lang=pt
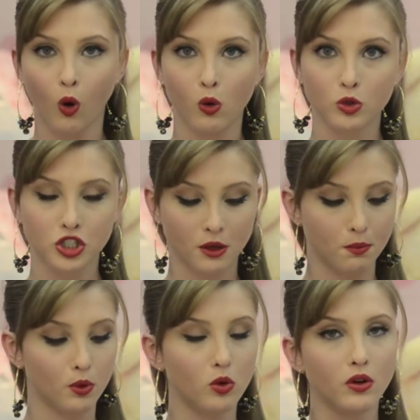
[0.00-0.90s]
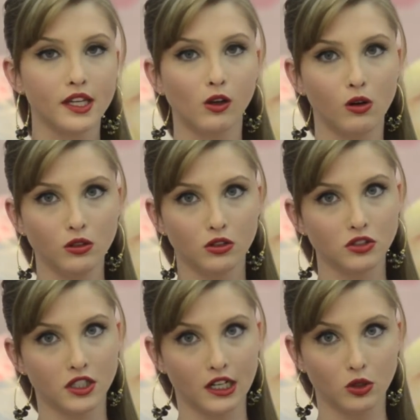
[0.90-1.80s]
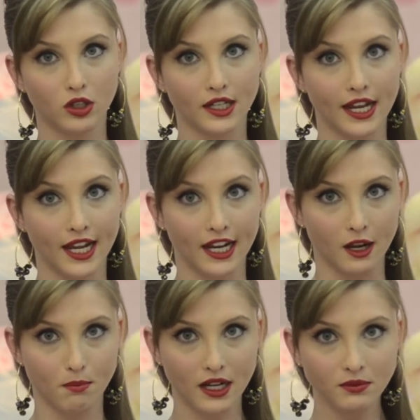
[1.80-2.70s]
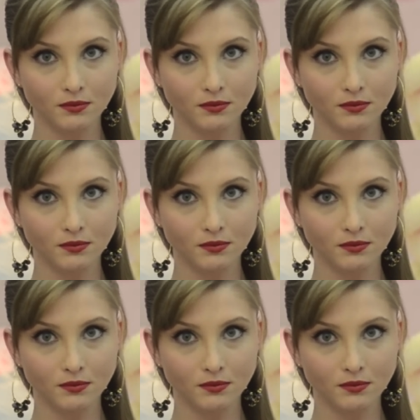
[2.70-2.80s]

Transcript: com o shampoo e com o condicionador da Ereiba.